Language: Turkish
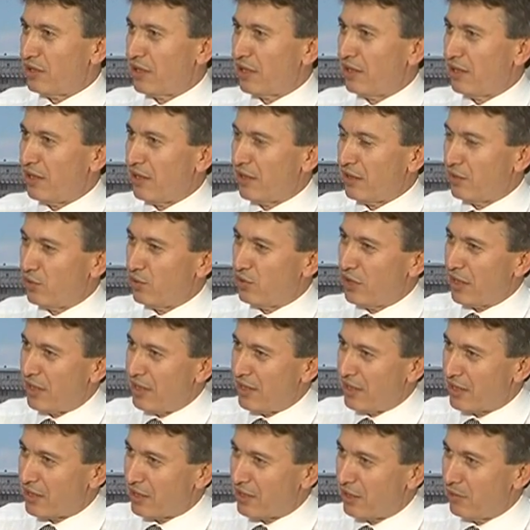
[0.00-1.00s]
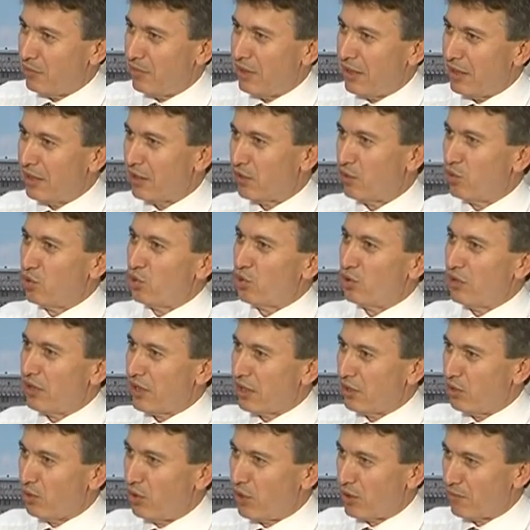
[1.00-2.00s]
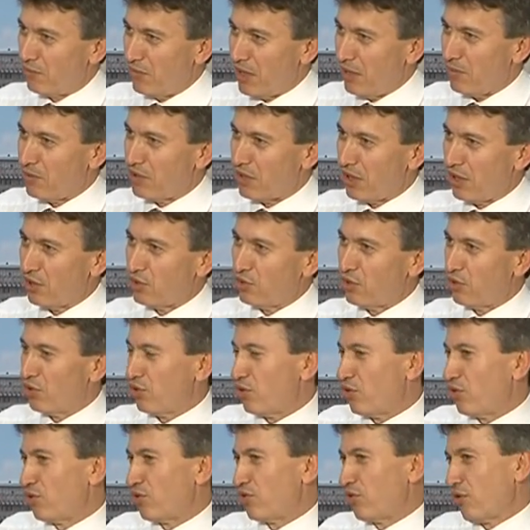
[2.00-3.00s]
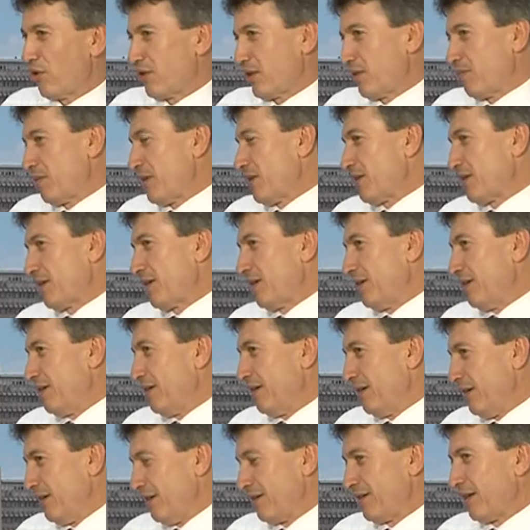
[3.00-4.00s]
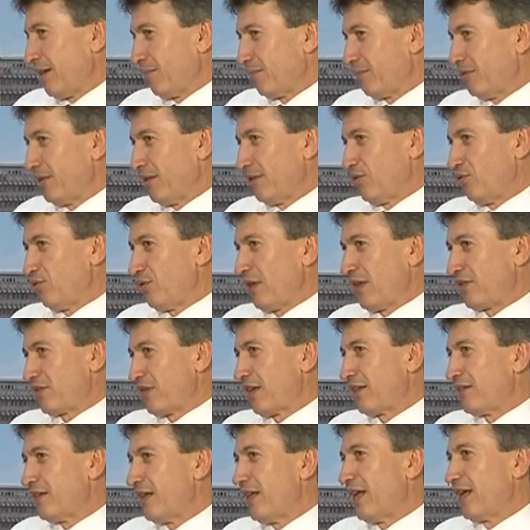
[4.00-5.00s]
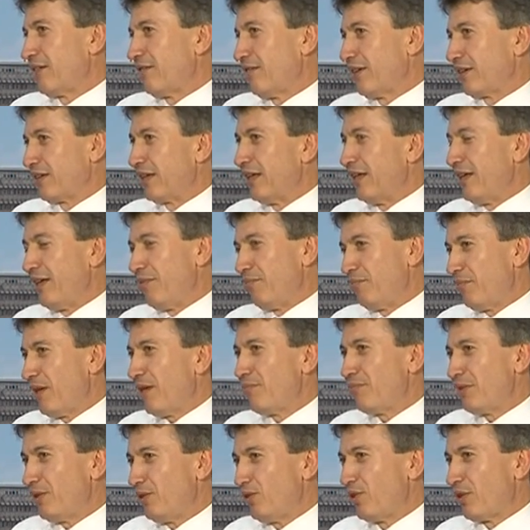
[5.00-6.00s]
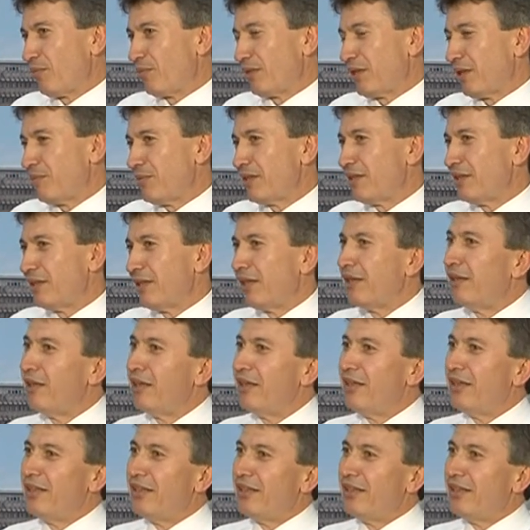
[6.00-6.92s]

İnsanları güzelleştirmeye, kusurlarını örtmeye mi çalışıyorsunuz? Yoksa başka yaptığınız uğraşlar neler var? Ben biliyorum tabii ki de.